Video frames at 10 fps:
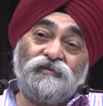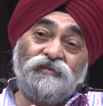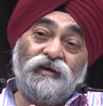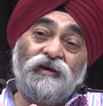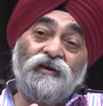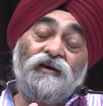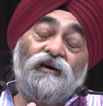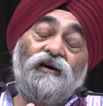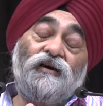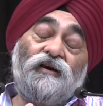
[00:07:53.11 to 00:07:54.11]
सकता है
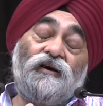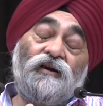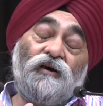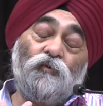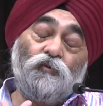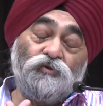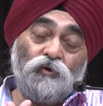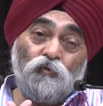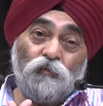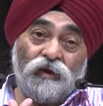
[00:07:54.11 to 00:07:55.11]
अगर हरा हो
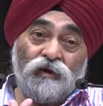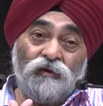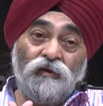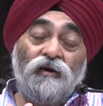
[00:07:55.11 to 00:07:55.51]
जाऊं मैं